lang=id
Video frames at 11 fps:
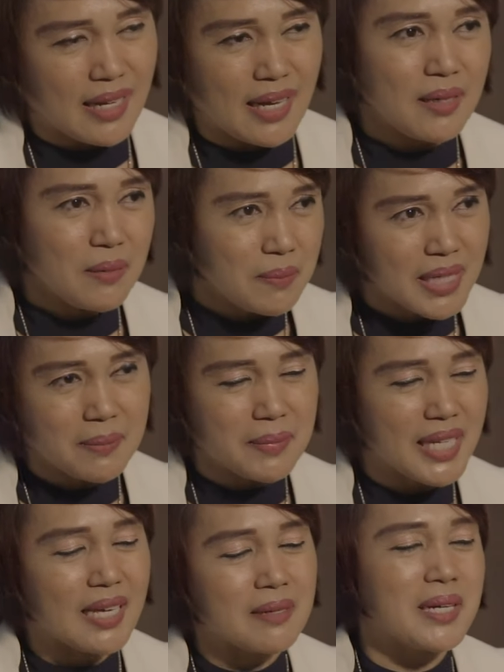Kalau
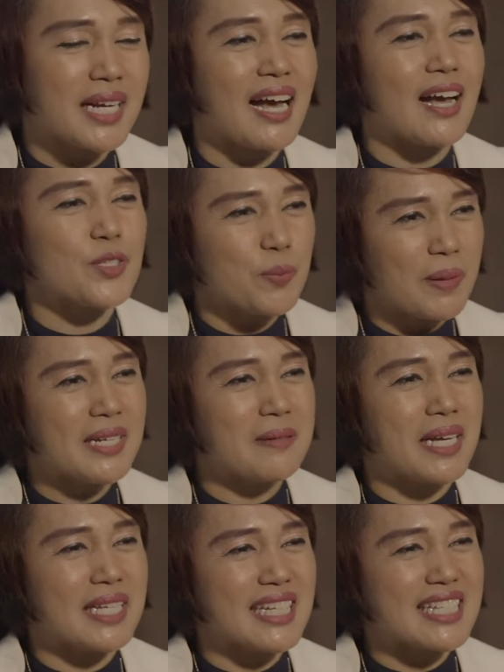berlebihan maka asupan
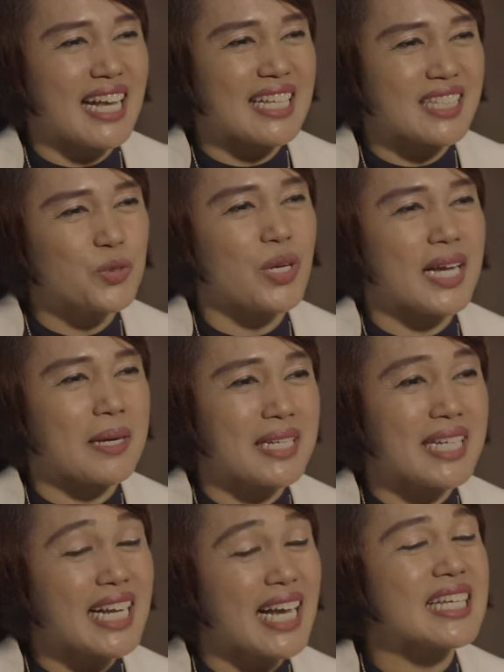lemaknya si atlet juga akan
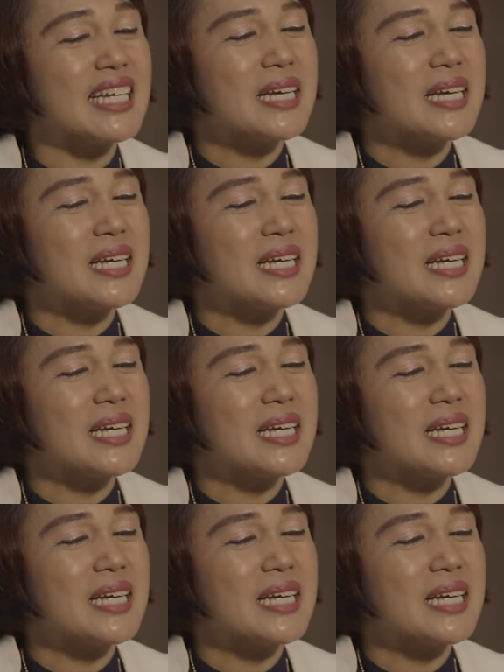meningkat,